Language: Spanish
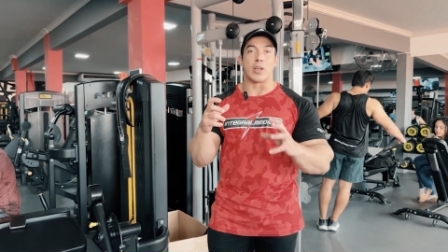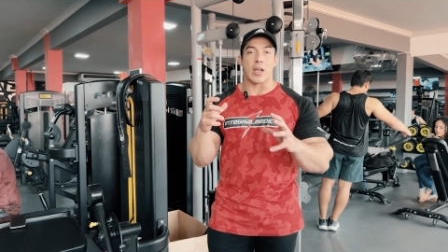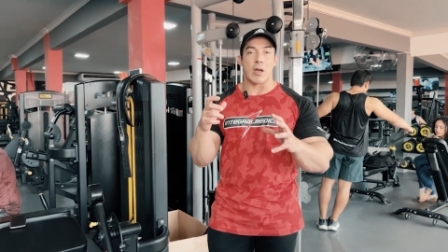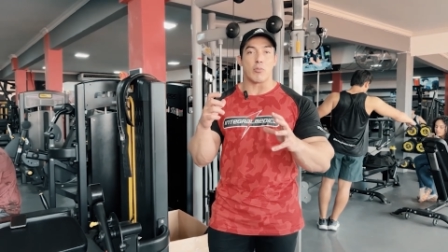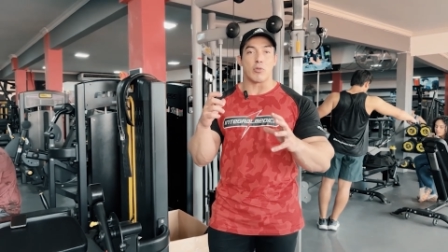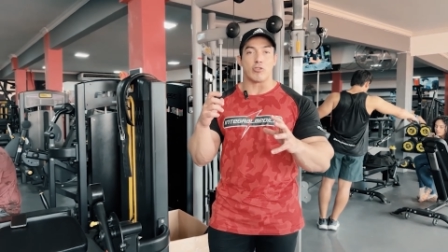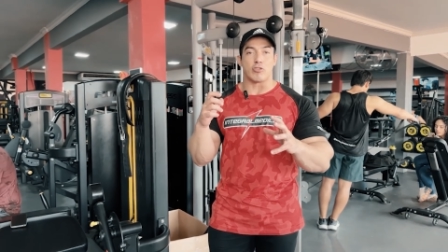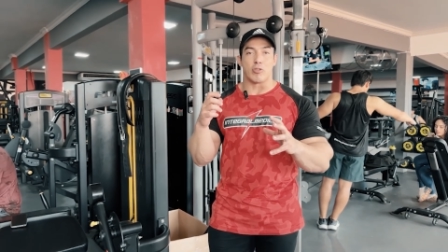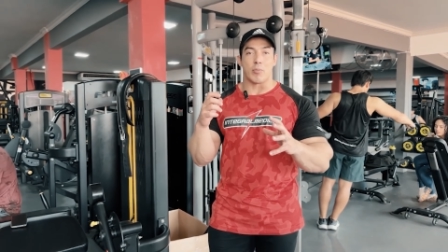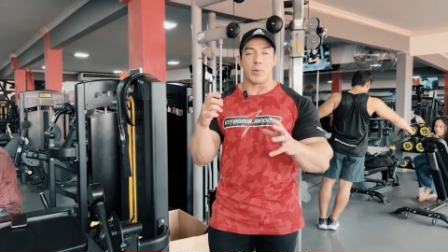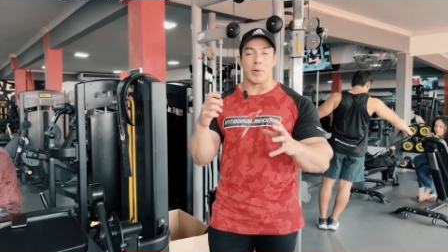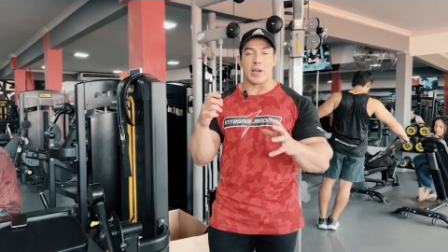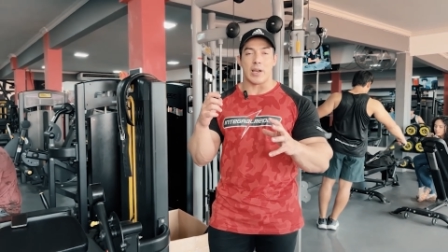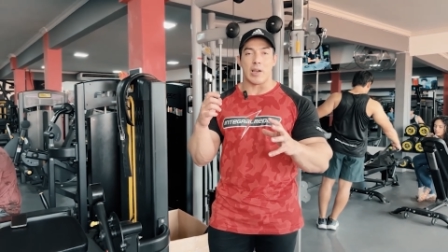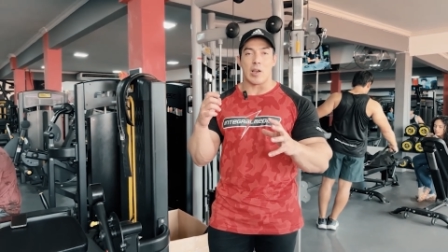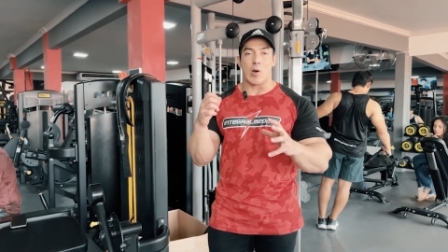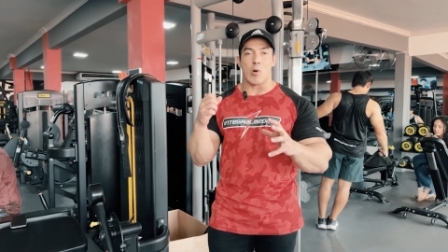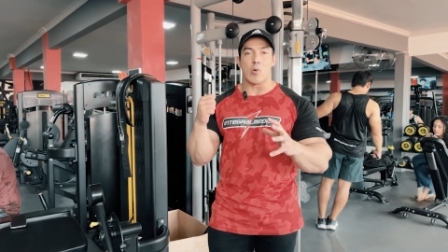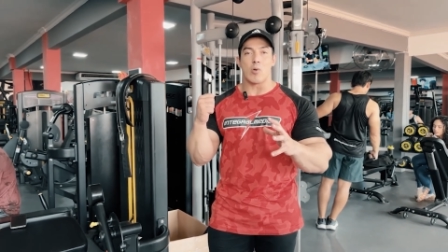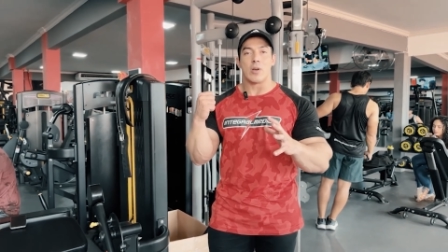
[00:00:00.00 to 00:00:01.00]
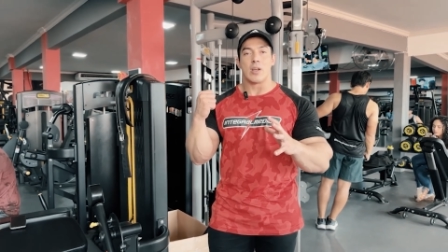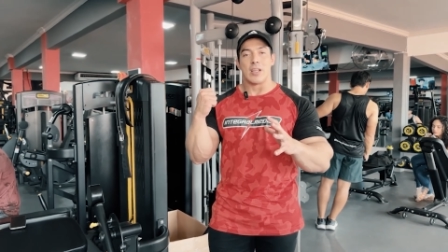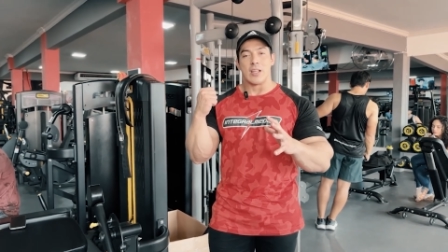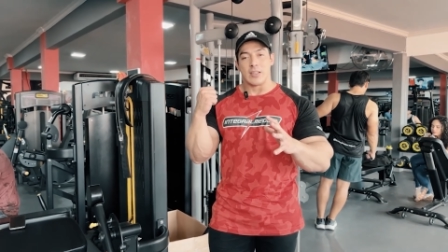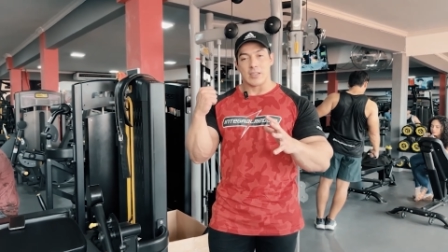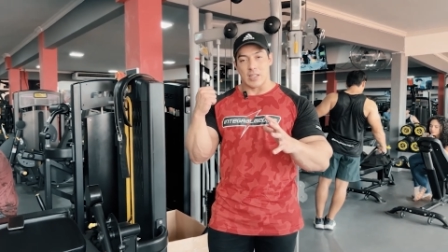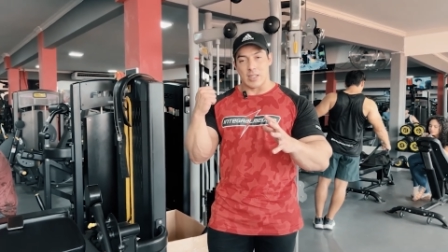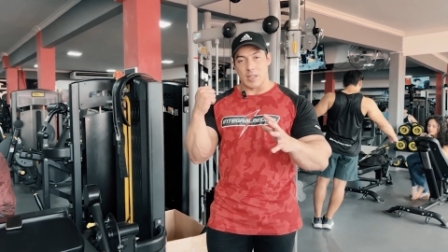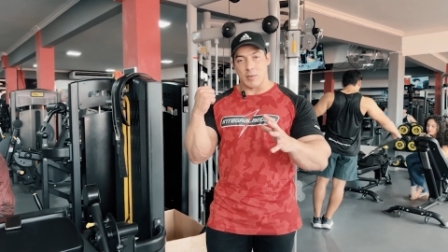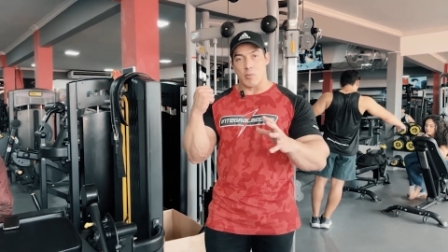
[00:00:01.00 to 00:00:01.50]
En cambio, en Super Slow
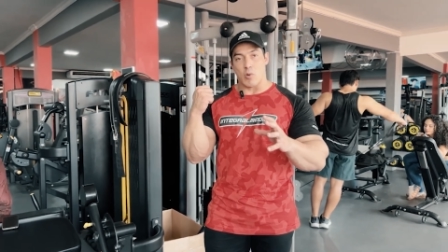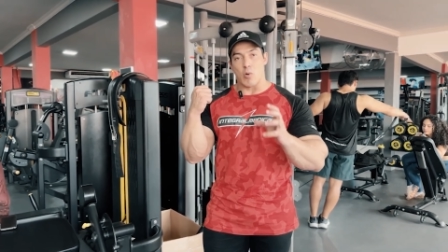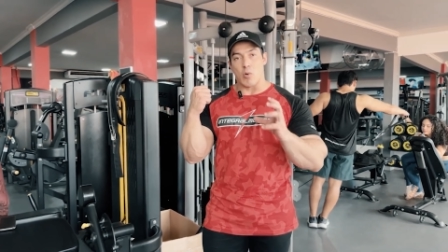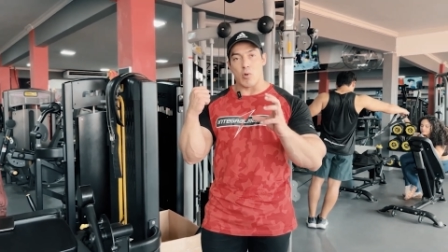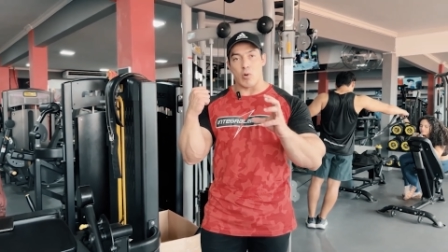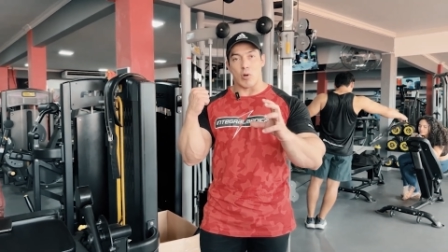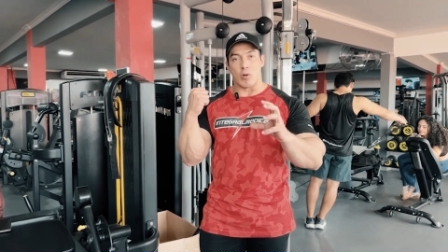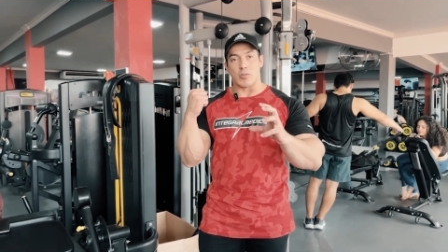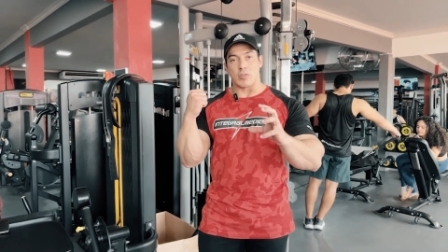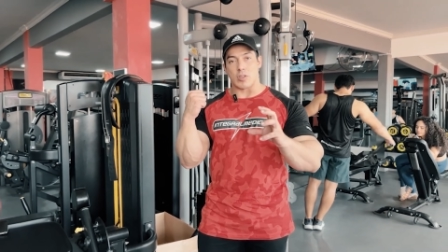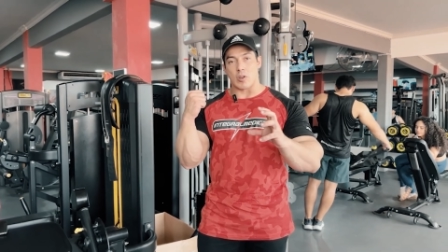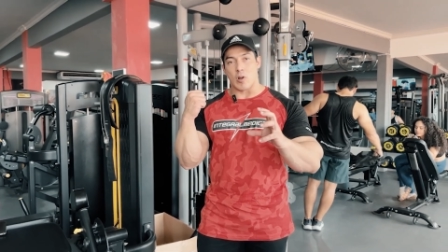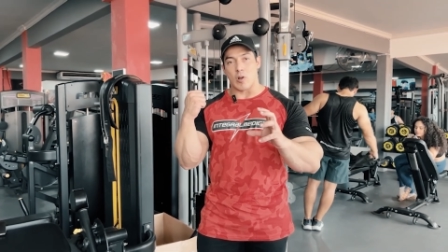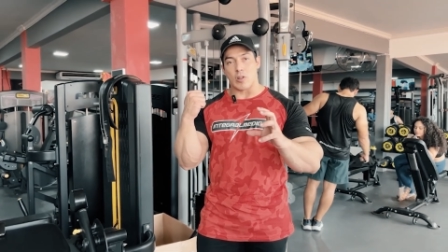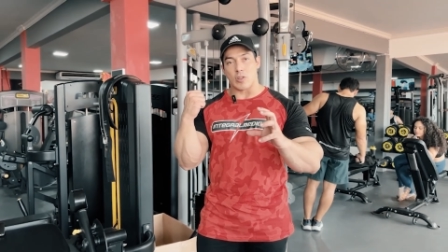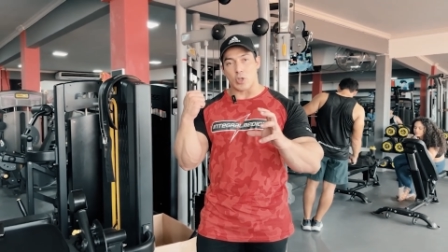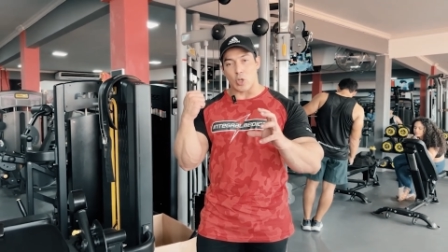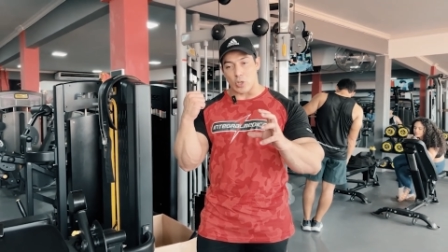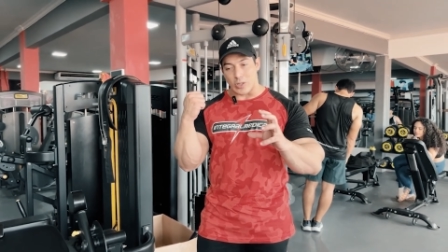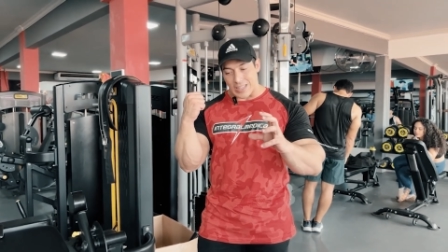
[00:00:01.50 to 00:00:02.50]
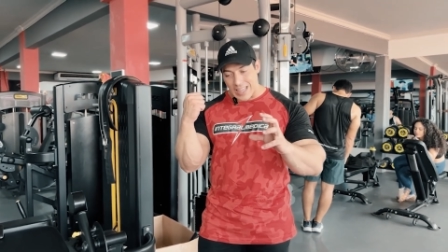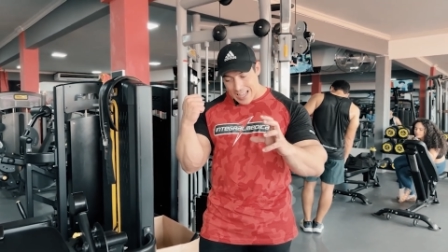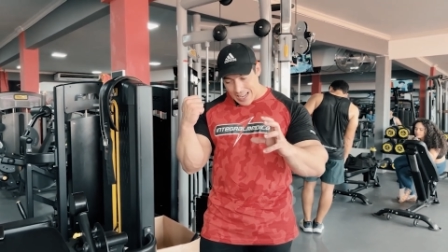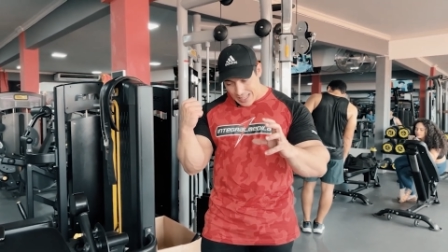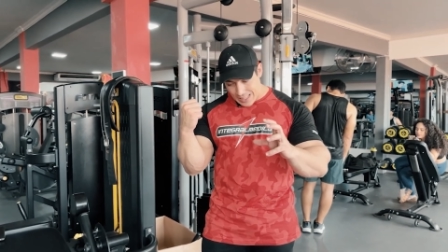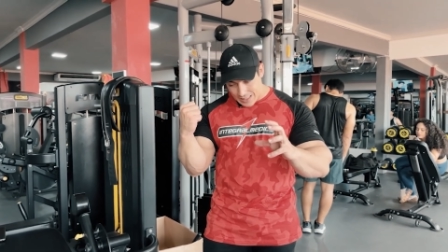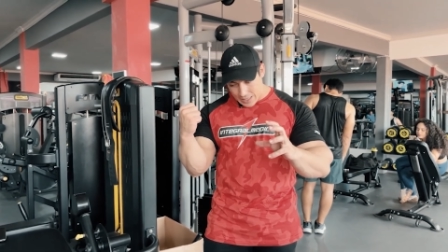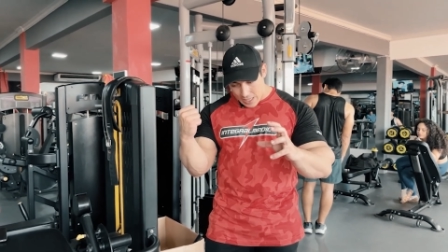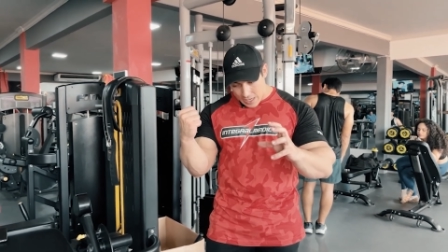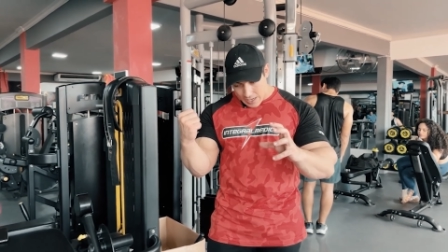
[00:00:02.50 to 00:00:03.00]
tenemos un control
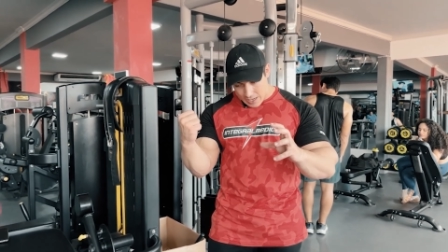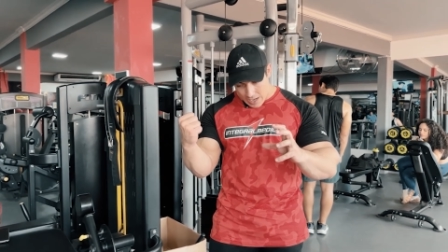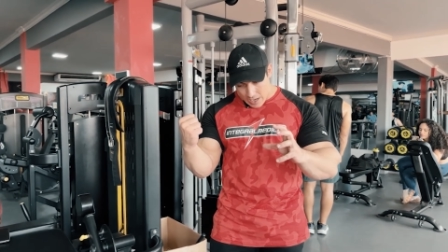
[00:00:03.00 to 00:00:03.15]
total del